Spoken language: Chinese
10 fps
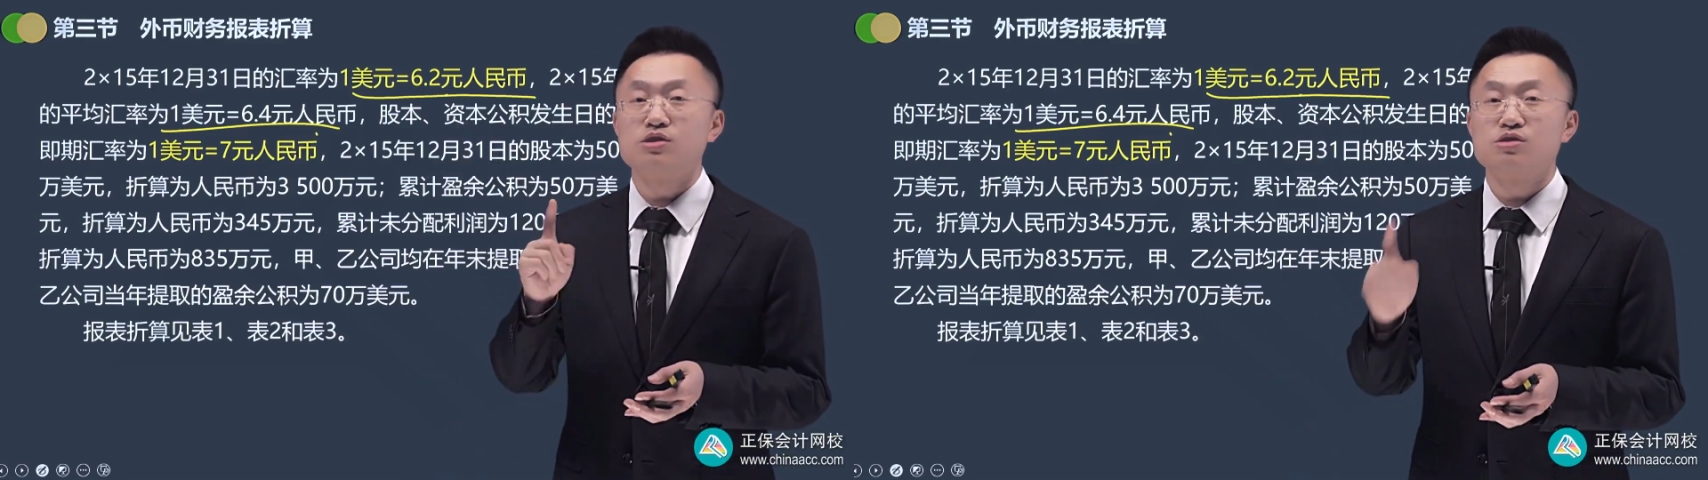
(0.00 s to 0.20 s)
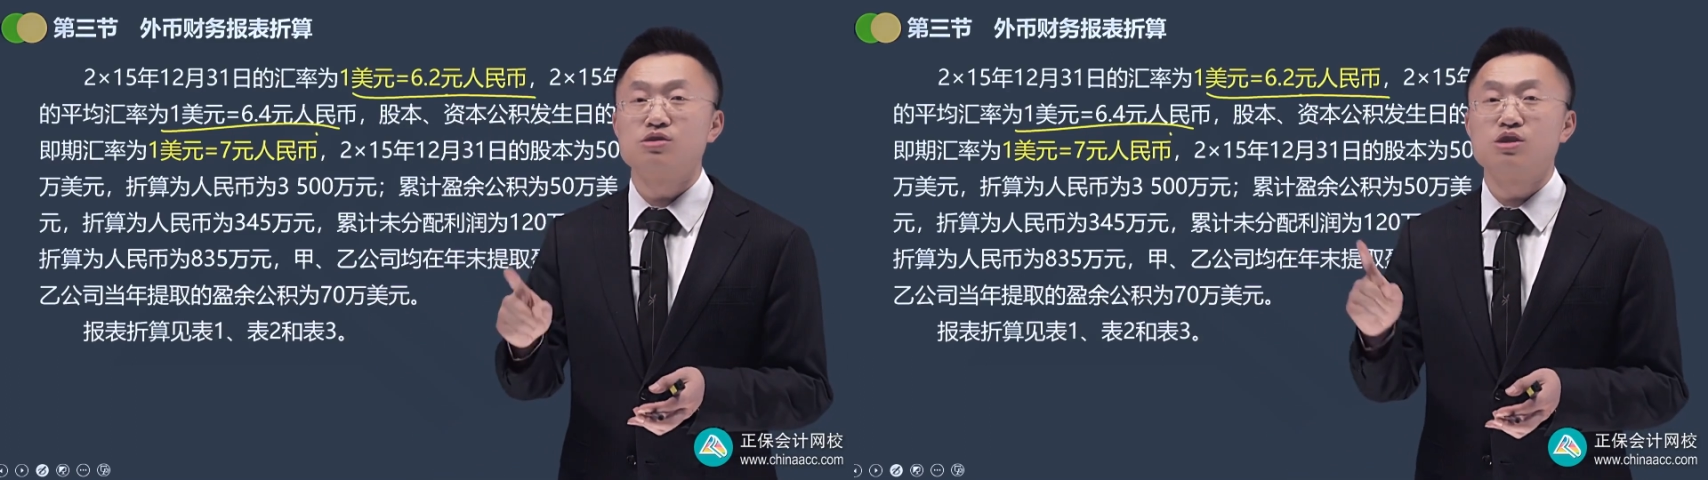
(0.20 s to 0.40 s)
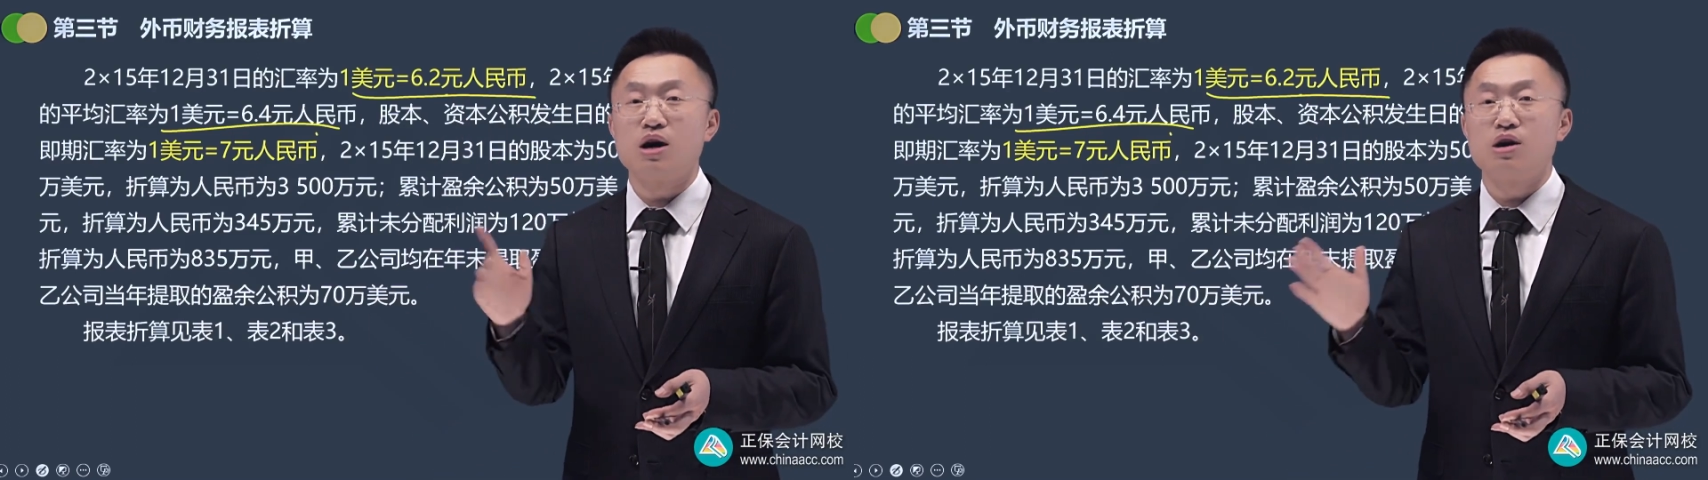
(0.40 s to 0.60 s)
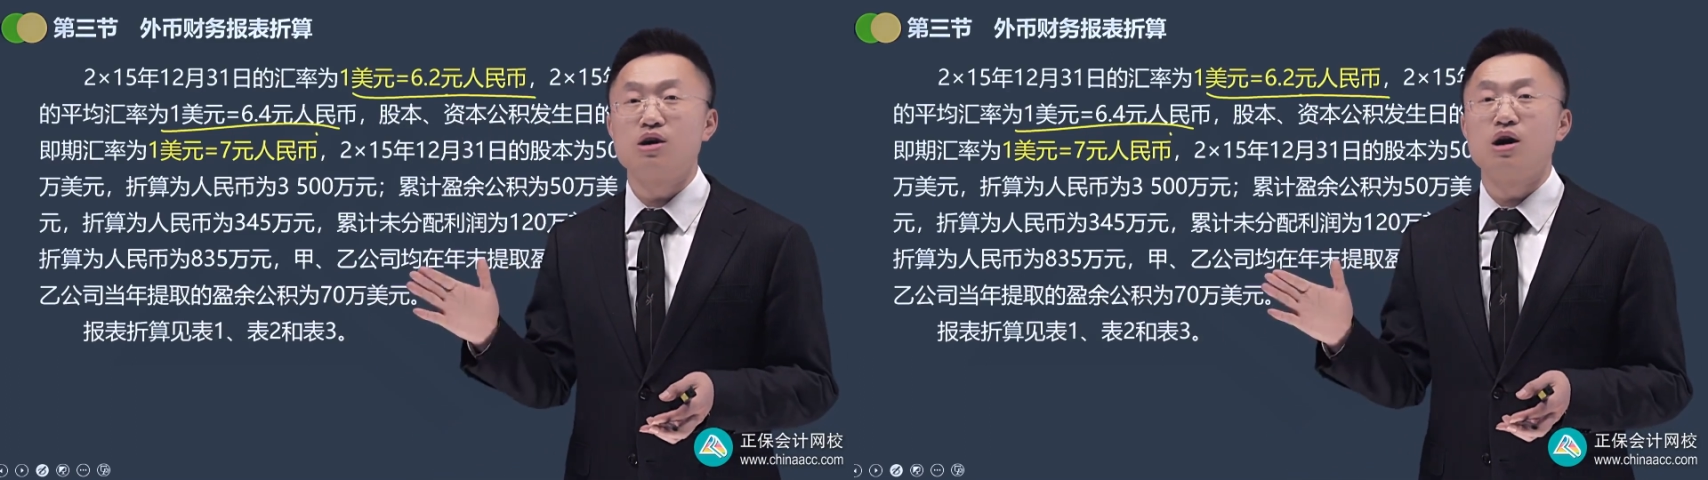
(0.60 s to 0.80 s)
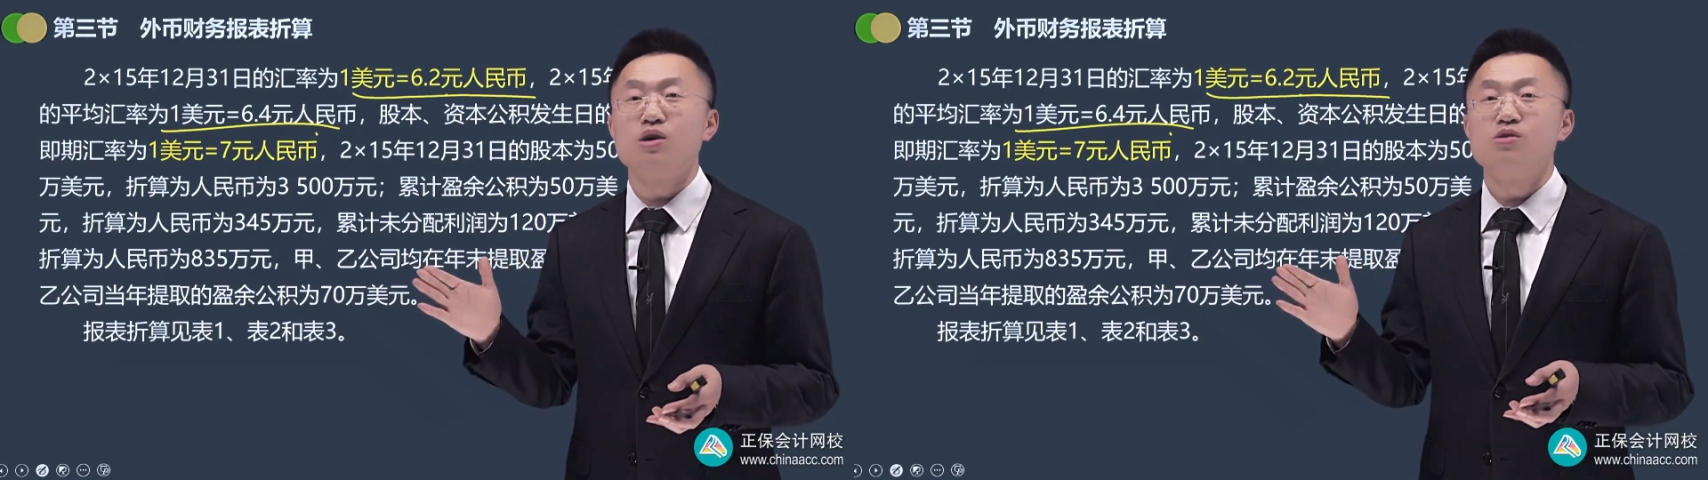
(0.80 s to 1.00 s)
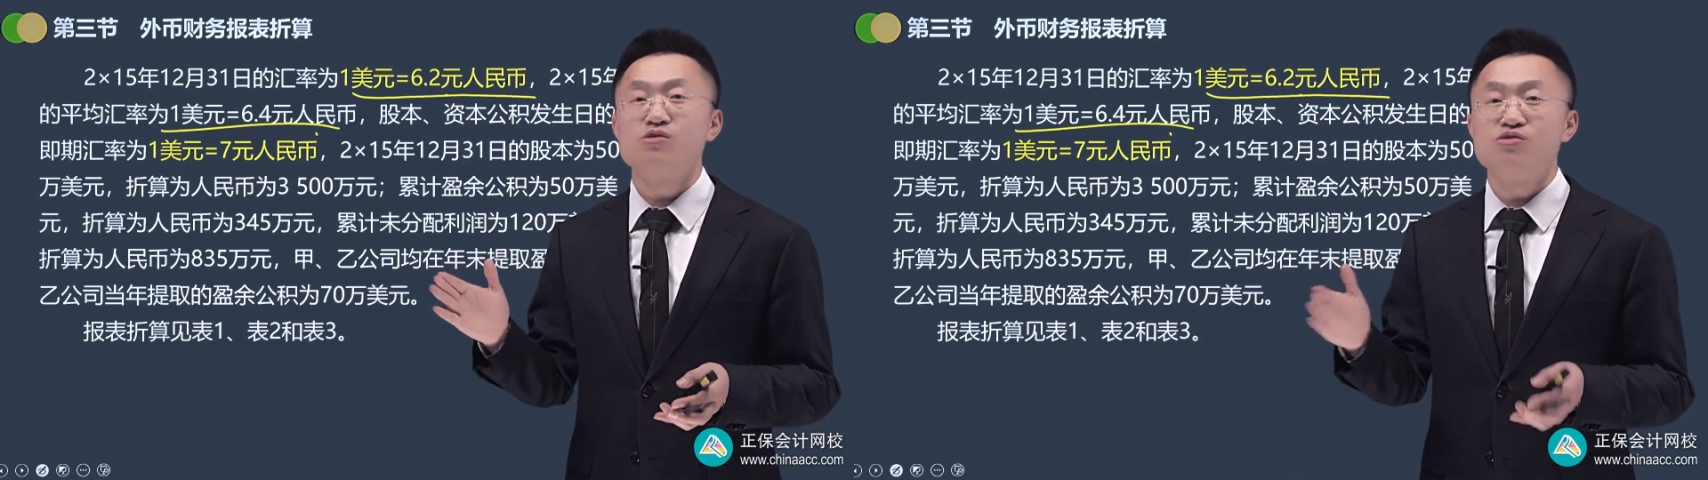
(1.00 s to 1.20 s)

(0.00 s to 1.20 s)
的资产和